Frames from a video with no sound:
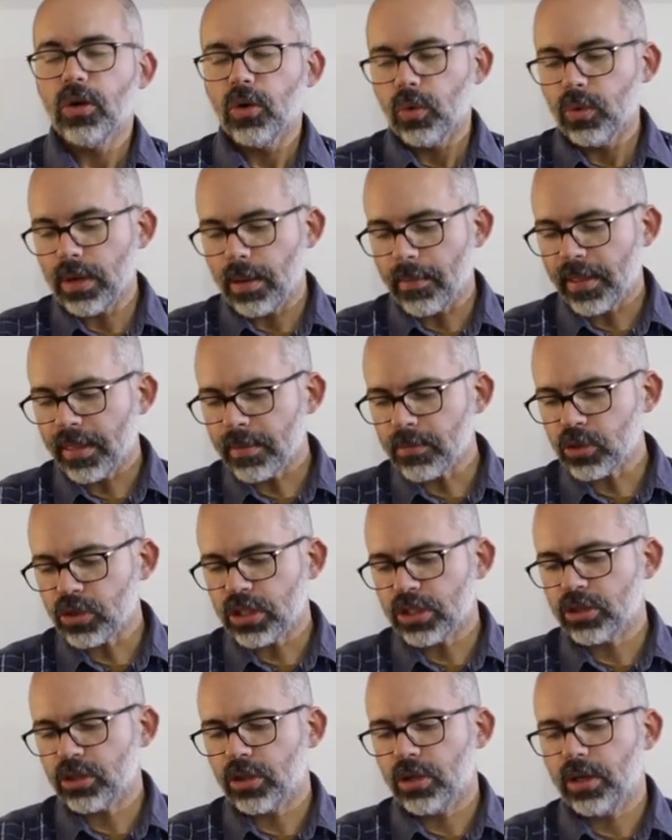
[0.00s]
Una vez hemos
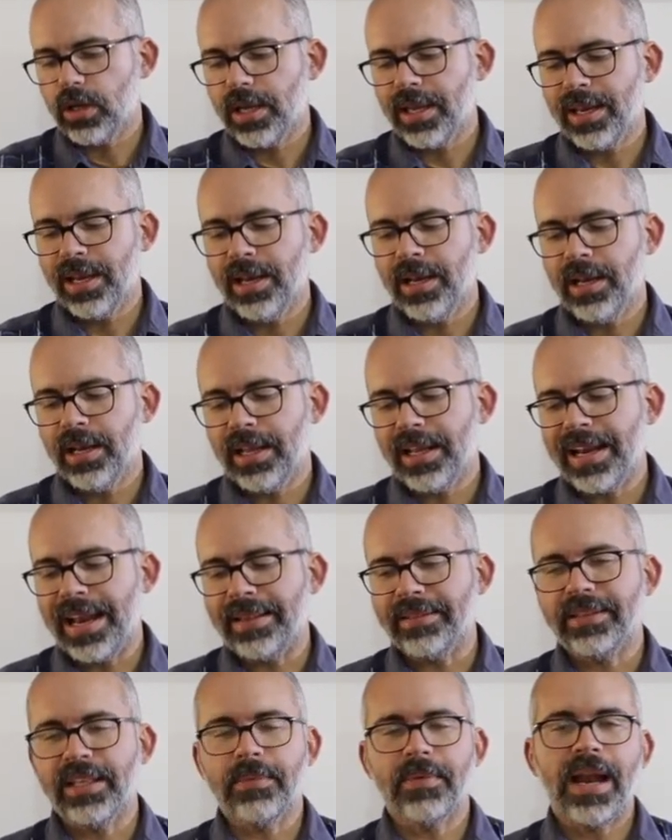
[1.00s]
hecho el,
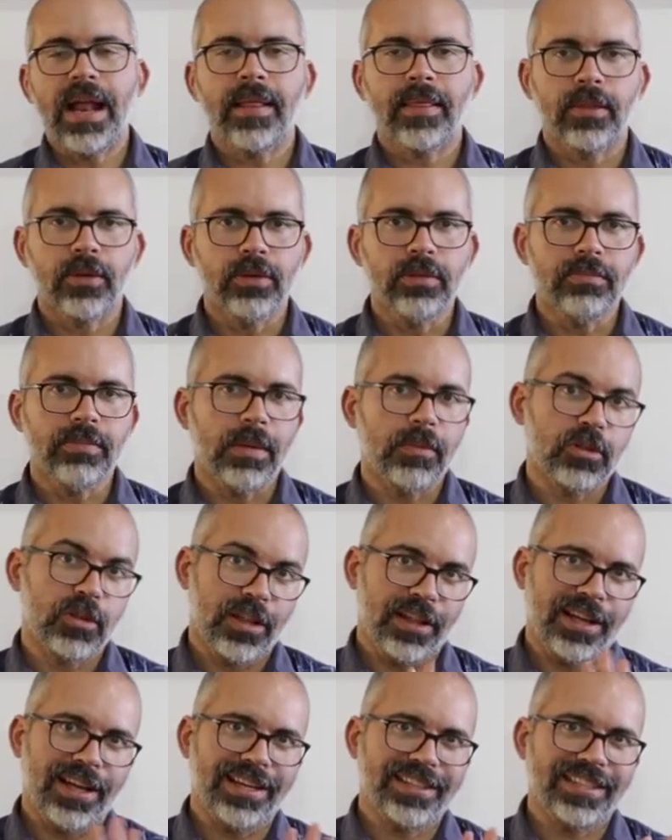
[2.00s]
antebrazo, vamos a
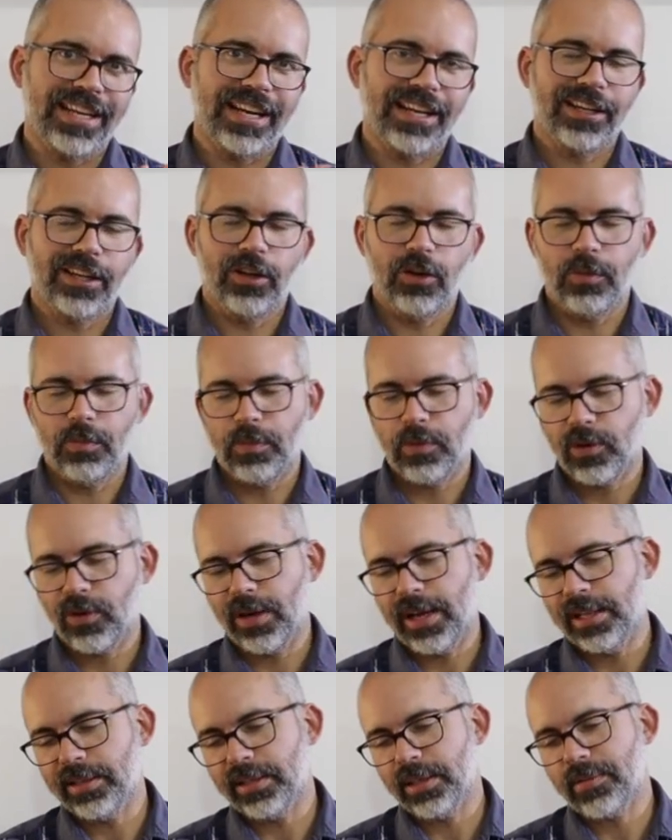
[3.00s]
dejar tranquilo un poco
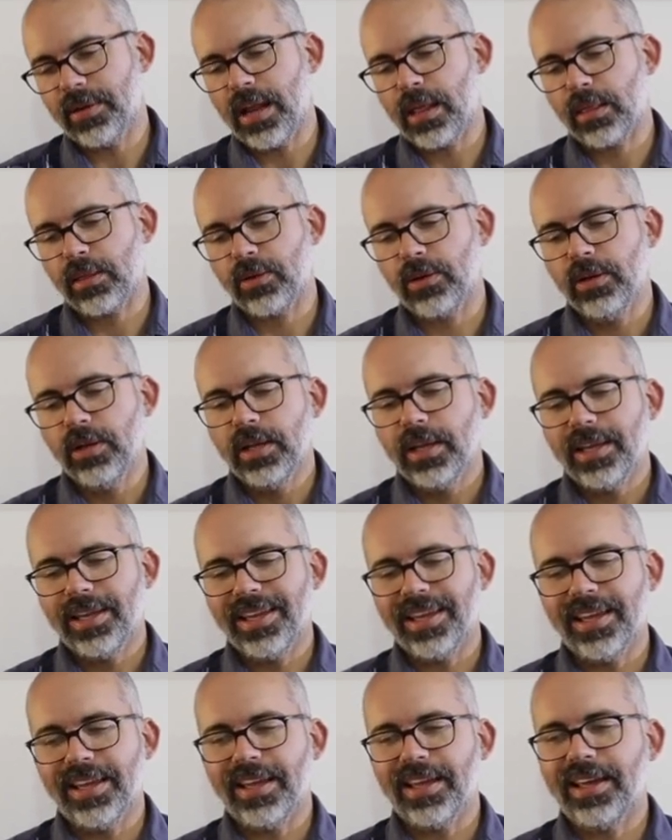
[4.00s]
el antebrazo
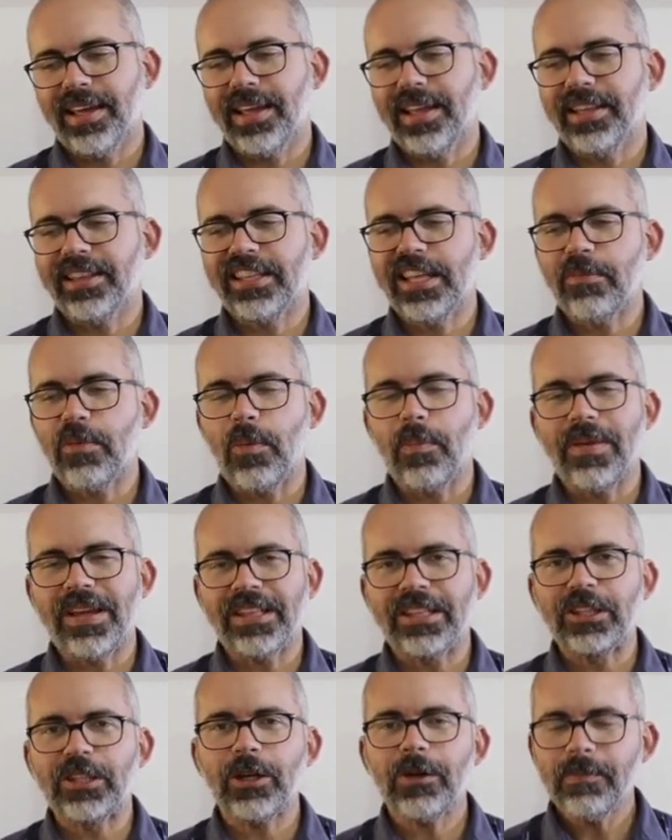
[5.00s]
eh, de
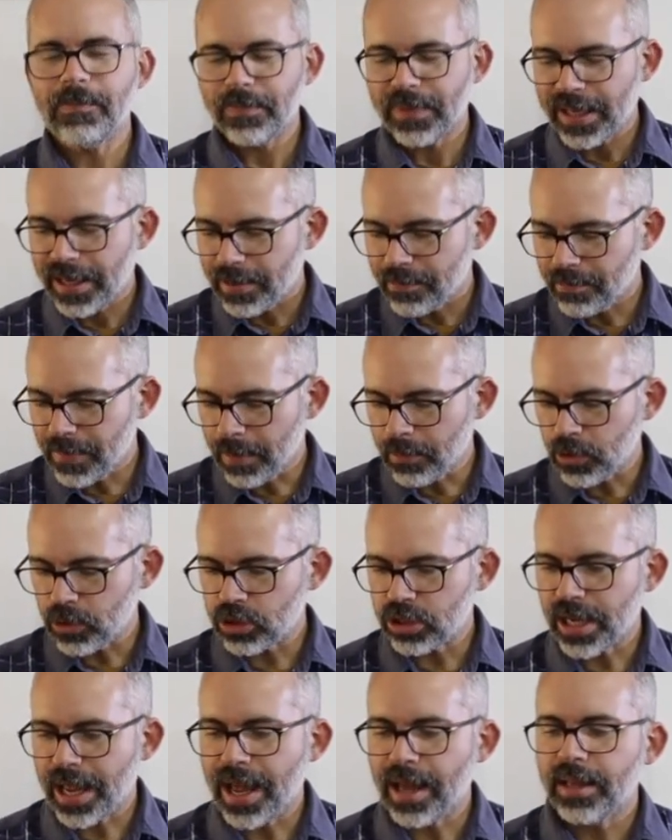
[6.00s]
momento,
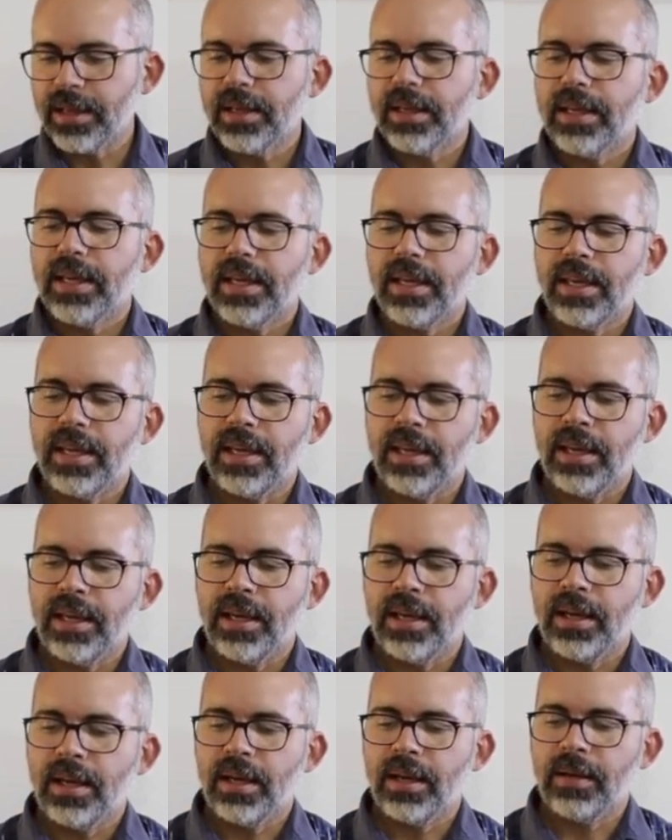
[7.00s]
vamos a
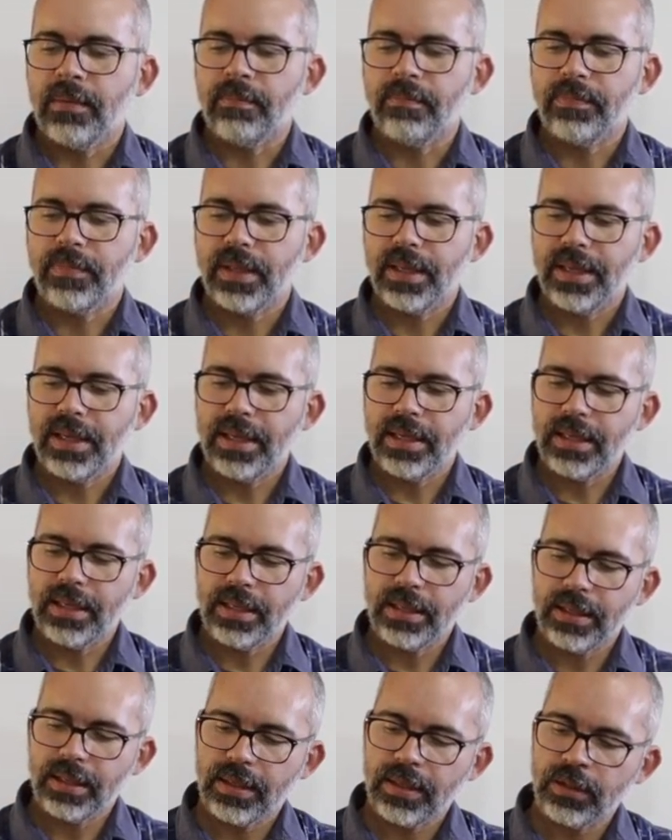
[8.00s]
eh,
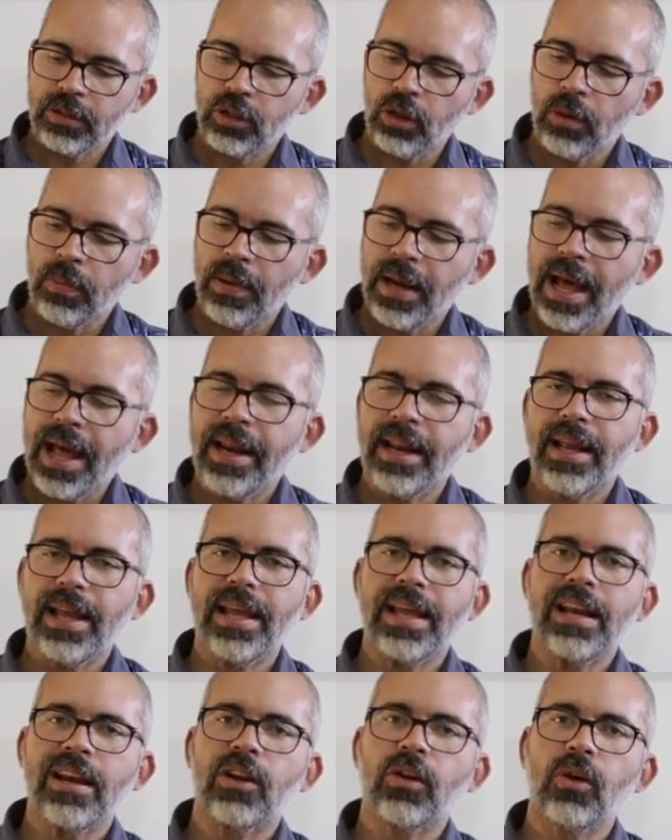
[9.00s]
doblar
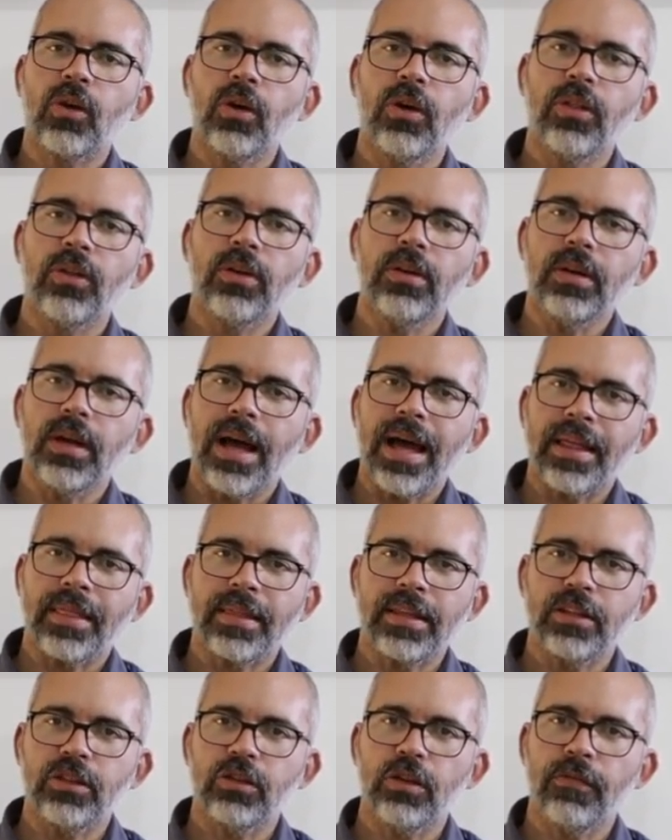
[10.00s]
el codo
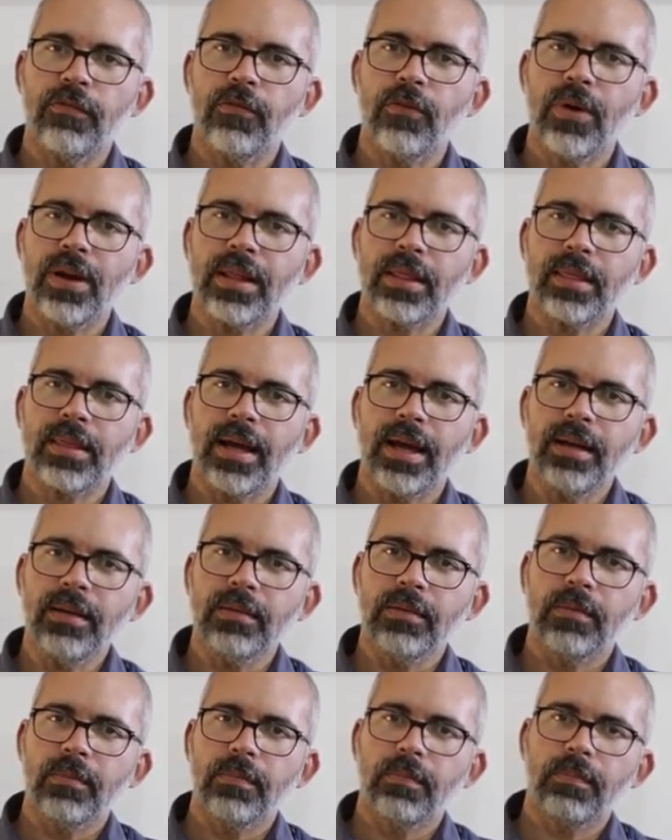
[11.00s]
haciendo fuerza
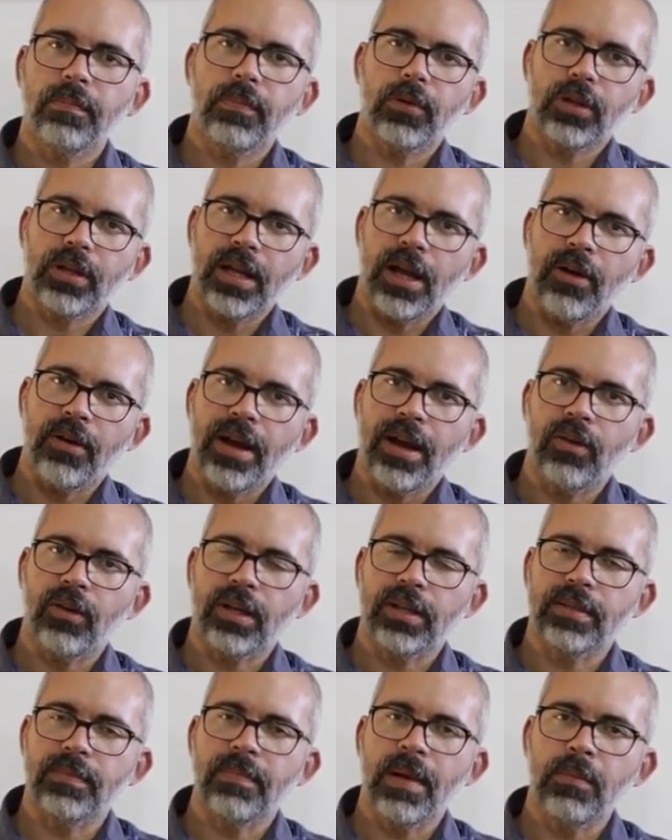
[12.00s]
porque ahora lo
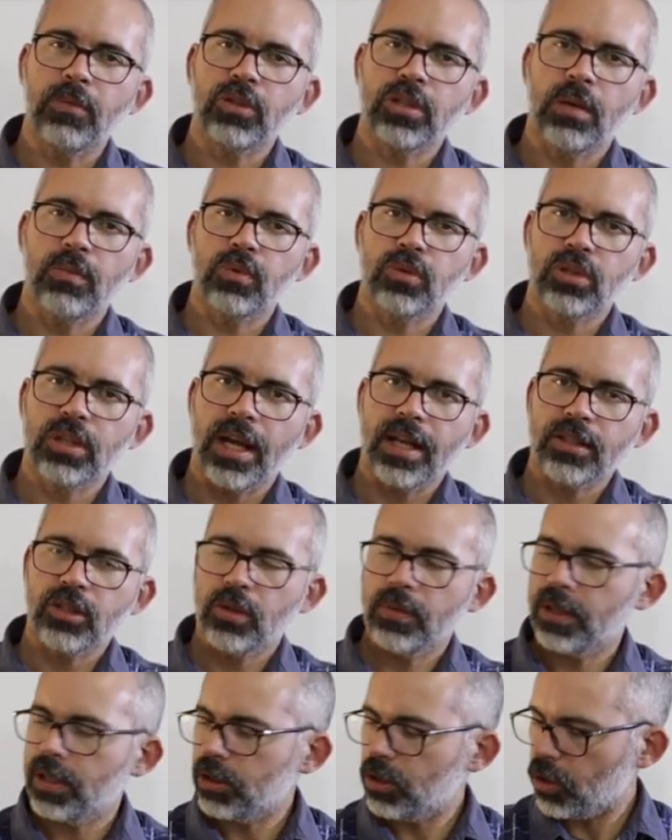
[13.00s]
que vamos a buscar
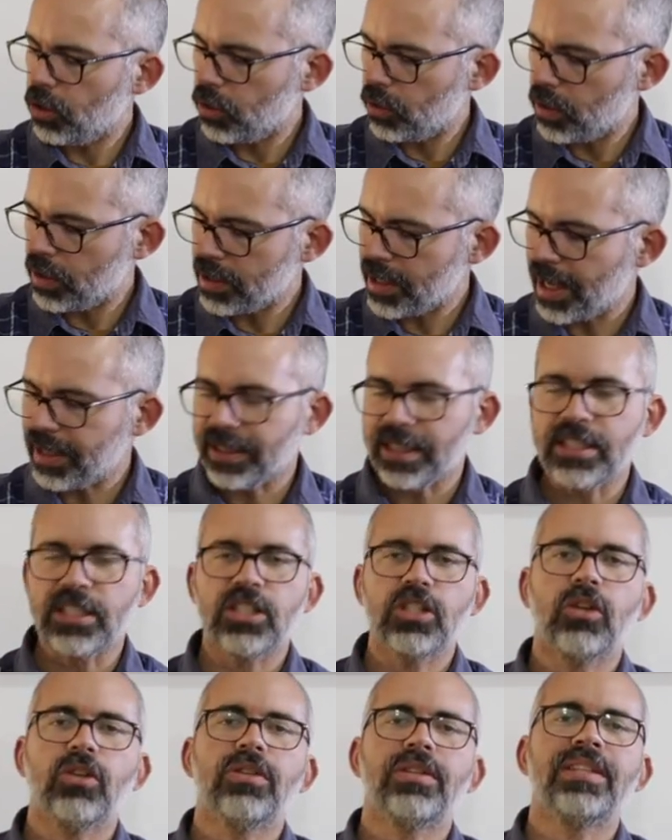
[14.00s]
sobre todo es la
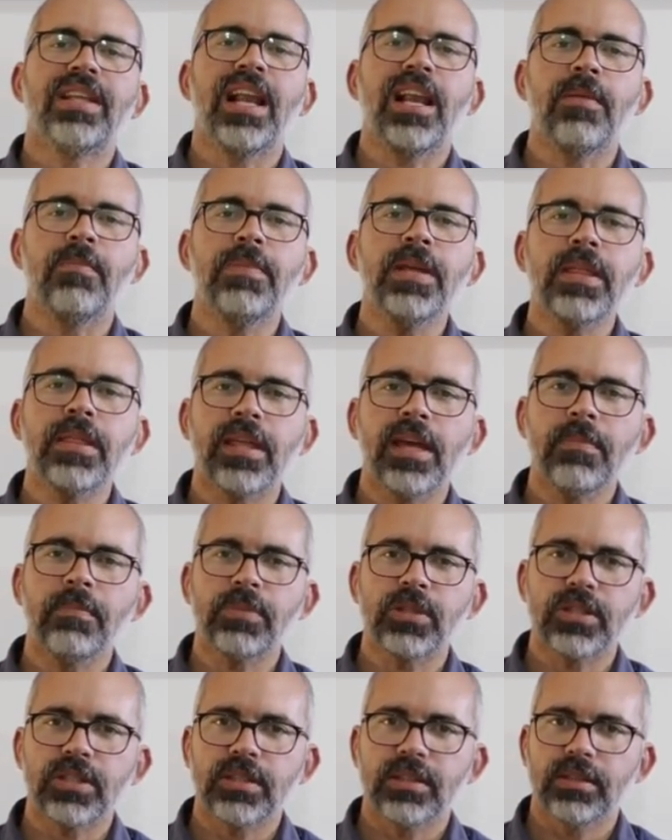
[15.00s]
tensión del
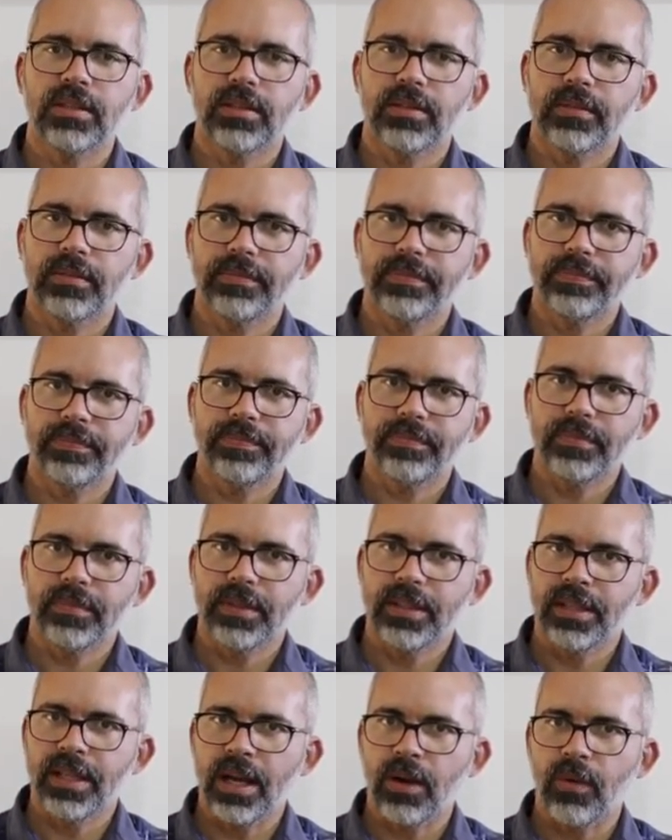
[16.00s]
bíceps,
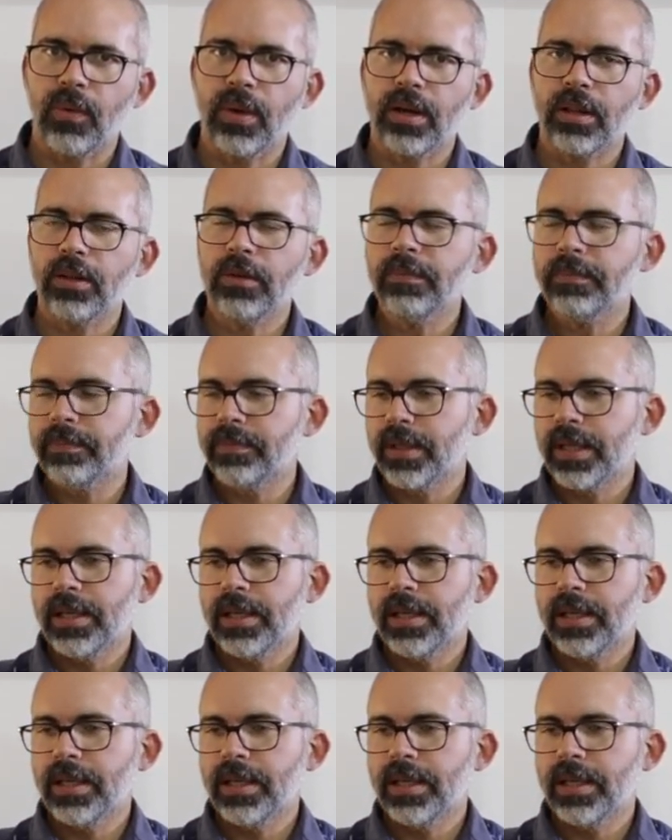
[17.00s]
¿de acuerdo?